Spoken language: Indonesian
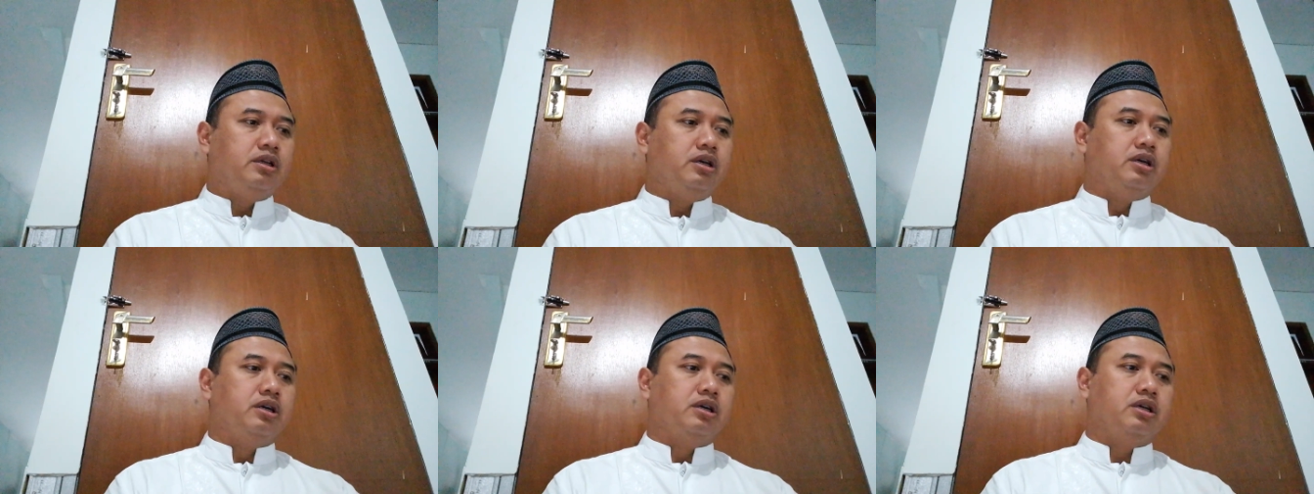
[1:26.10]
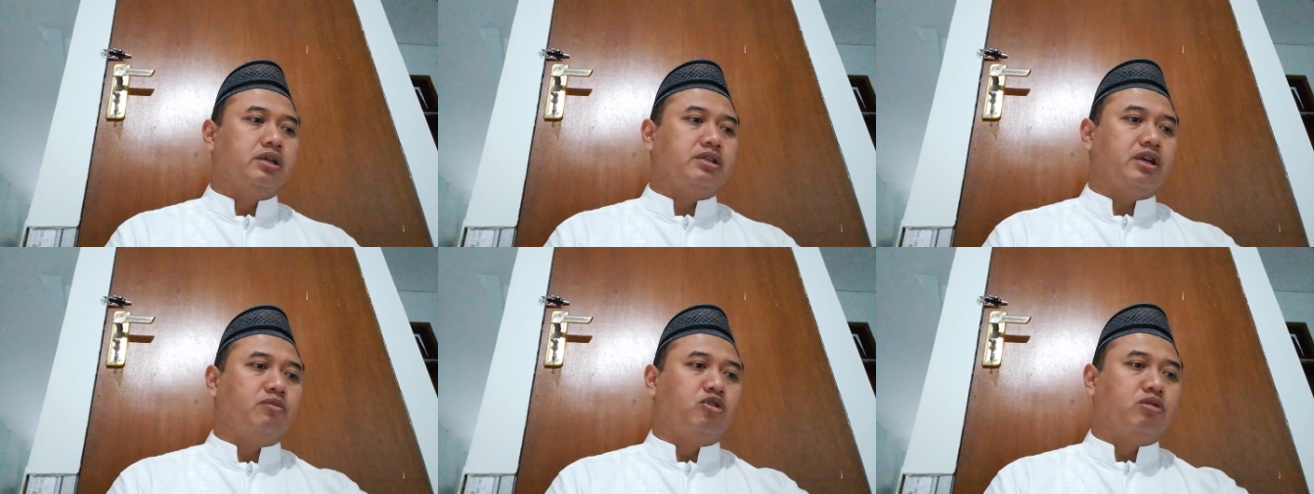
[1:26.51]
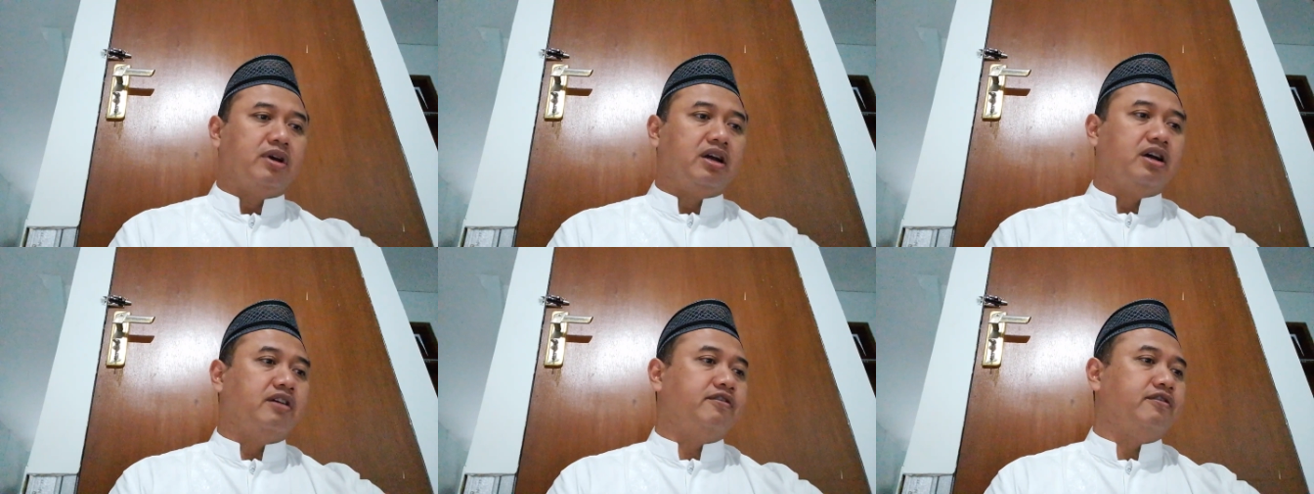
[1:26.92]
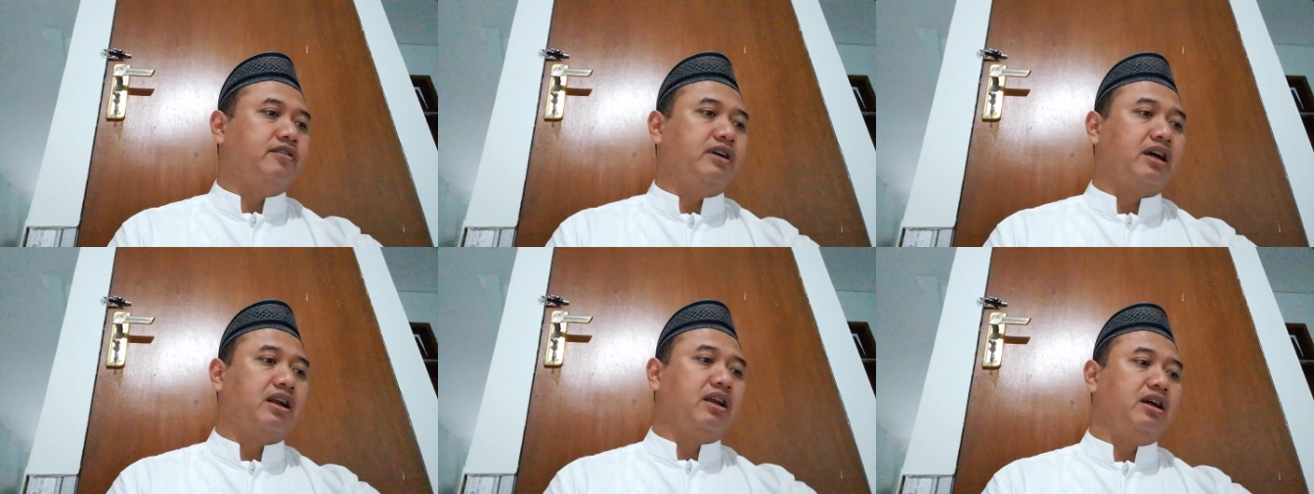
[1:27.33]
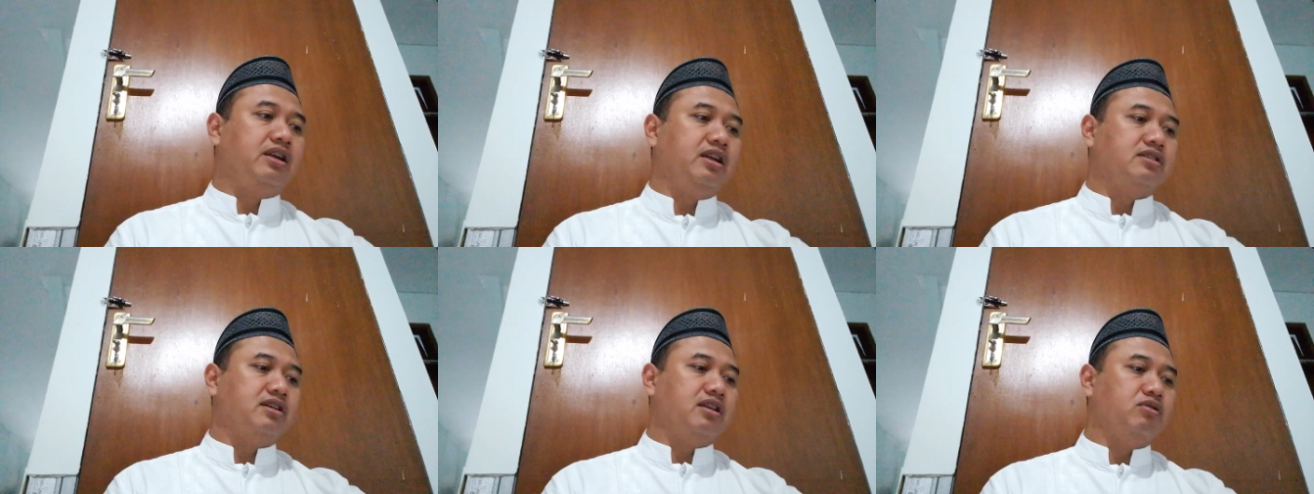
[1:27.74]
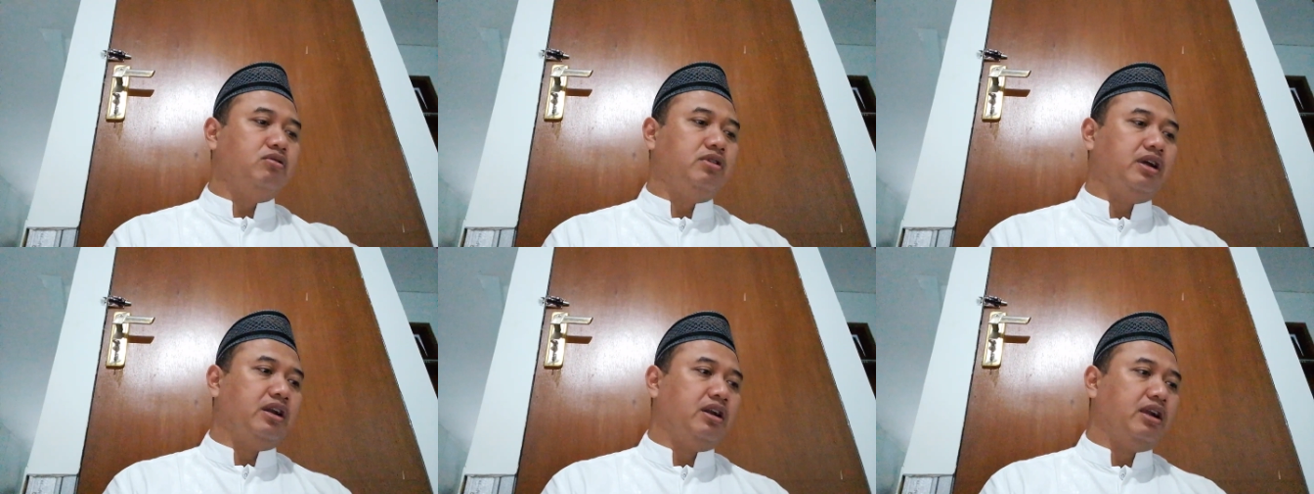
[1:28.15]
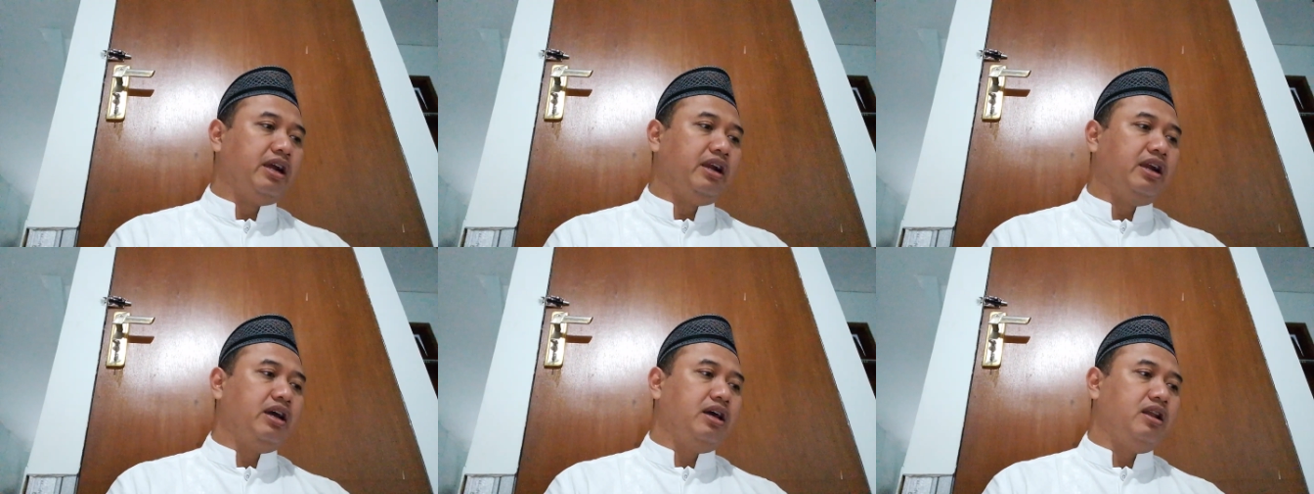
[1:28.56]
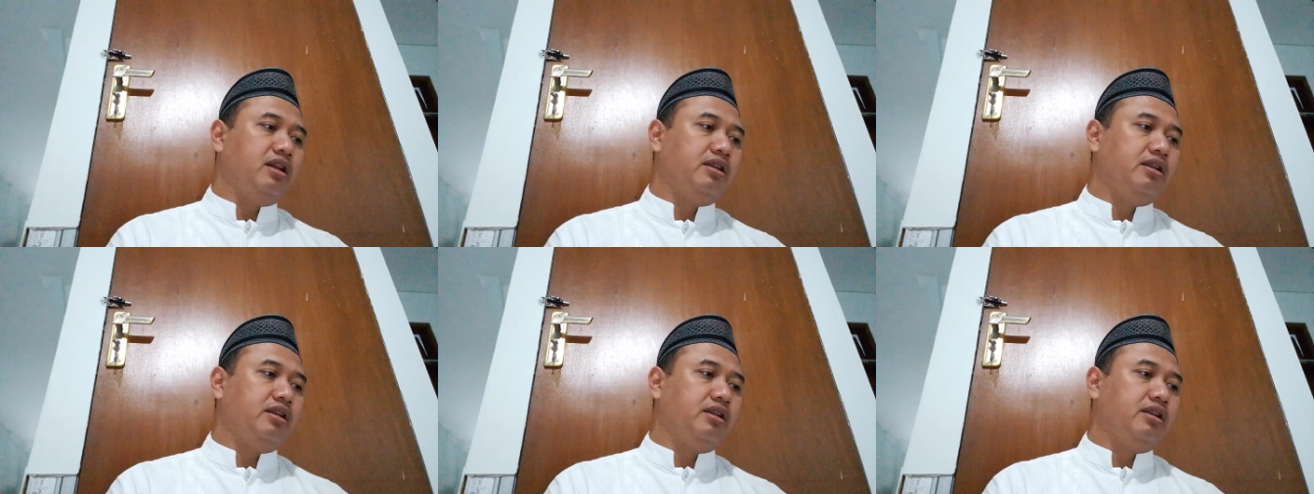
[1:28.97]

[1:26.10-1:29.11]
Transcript: saya mohon maaf karena ada satu dan lain hal